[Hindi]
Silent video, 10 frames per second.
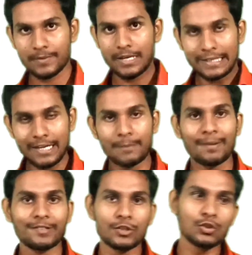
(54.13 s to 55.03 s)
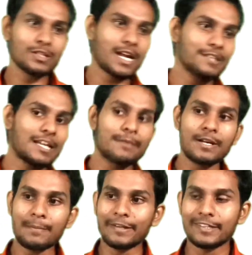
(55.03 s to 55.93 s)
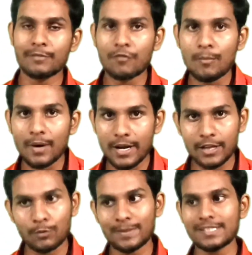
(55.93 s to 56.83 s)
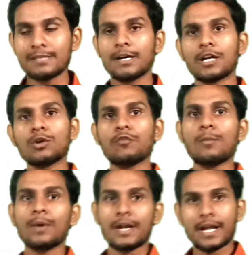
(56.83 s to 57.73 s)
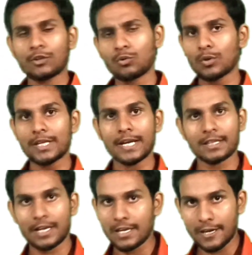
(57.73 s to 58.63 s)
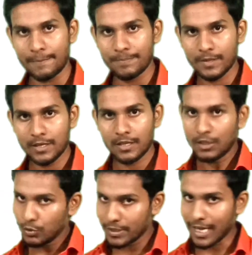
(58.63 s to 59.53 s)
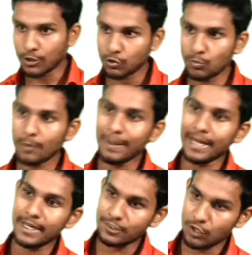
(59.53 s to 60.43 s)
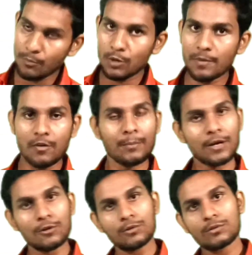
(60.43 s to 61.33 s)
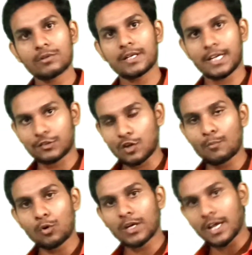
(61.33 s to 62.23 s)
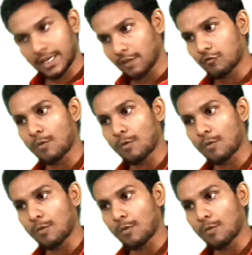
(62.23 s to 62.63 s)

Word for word: टेन परसेंट जो जा रहा है साइबर ये पीसी में फॉर्म भर रहा है तो पीसी में अगर कोई फॉर्म भर रहा है तो कोई दिक्कत नहीं है तो या तो तुम लोग पहले डेस्कटॉप मोड पे फॉर्म भर लो डेस्कटॉप मोड करके फॉर्म